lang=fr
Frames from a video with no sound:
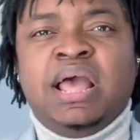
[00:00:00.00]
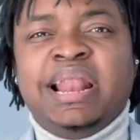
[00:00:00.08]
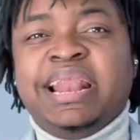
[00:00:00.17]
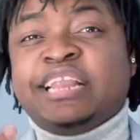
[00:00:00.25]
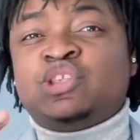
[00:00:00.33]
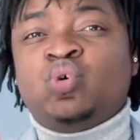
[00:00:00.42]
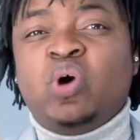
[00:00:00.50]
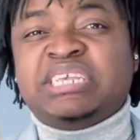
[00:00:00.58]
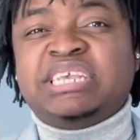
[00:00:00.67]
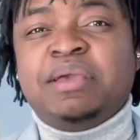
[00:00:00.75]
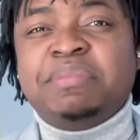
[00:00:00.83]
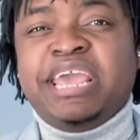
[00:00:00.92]
La
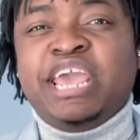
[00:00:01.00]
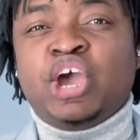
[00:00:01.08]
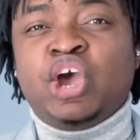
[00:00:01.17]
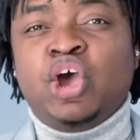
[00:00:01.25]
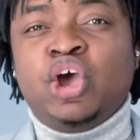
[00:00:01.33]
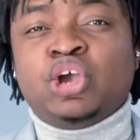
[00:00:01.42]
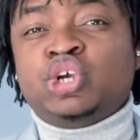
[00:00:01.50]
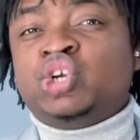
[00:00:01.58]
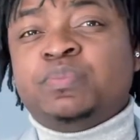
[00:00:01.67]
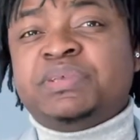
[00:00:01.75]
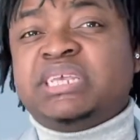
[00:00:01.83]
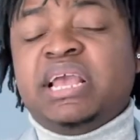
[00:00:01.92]
troisième erreur que
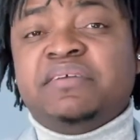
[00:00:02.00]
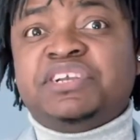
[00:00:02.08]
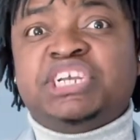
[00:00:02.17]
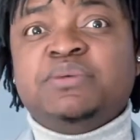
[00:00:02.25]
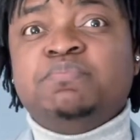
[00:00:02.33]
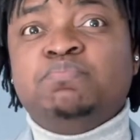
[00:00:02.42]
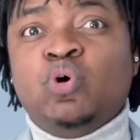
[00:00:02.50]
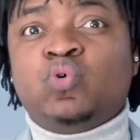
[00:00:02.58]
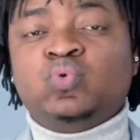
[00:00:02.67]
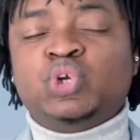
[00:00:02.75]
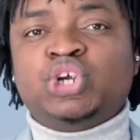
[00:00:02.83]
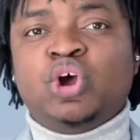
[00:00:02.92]
j'observe chez
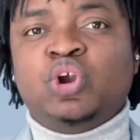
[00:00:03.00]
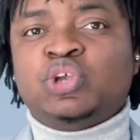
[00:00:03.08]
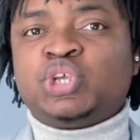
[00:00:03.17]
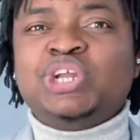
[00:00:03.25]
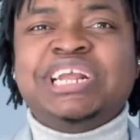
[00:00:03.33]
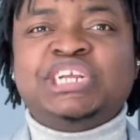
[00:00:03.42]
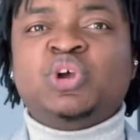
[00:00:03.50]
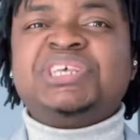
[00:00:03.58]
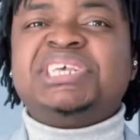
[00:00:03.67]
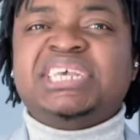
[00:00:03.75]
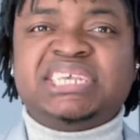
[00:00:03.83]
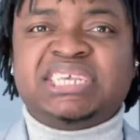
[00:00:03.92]
beaucoup de gens lorsque les gens
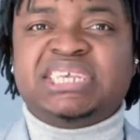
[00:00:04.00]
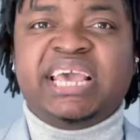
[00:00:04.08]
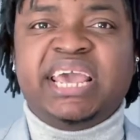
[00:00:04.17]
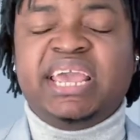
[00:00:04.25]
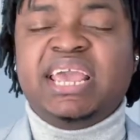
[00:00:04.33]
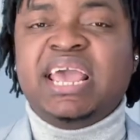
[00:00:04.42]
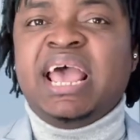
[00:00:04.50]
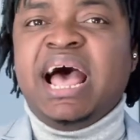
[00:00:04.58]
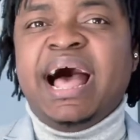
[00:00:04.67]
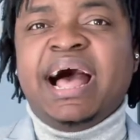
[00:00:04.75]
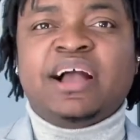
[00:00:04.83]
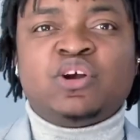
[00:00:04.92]
s'essayent
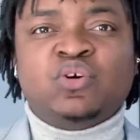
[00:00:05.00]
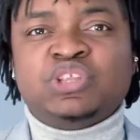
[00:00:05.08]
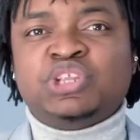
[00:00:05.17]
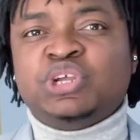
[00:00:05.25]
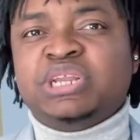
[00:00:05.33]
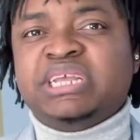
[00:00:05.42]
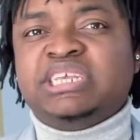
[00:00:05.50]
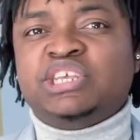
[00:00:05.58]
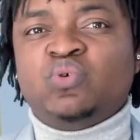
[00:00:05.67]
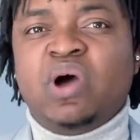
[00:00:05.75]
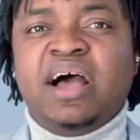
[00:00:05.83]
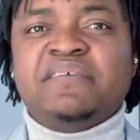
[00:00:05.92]
à raconter des
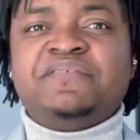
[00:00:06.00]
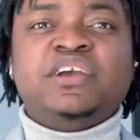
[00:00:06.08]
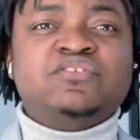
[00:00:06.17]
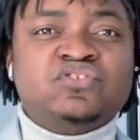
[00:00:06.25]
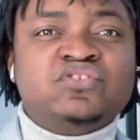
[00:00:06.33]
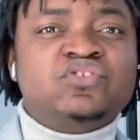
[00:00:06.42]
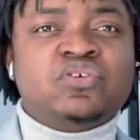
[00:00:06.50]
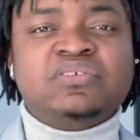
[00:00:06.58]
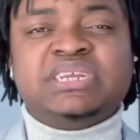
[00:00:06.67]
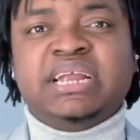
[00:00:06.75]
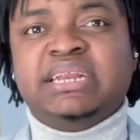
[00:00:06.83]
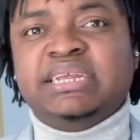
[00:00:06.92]
histoires, à faire du
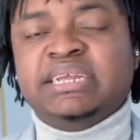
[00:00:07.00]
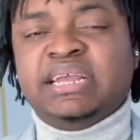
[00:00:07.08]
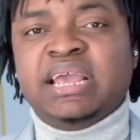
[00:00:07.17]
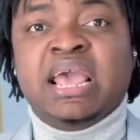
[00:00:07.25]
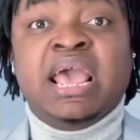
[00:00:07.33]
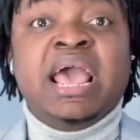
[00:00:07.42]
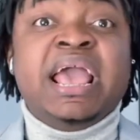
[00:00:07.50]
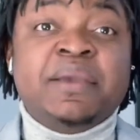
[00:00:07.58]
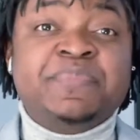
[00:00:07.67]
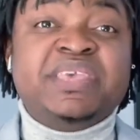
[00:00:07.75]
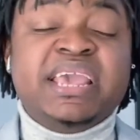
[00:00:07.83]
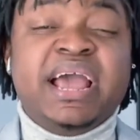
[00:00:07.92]
storytelling, eh
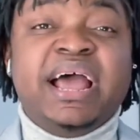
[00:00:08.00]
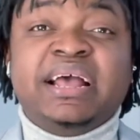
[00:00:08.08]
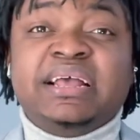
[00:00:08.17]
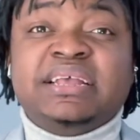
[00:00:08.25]
bien,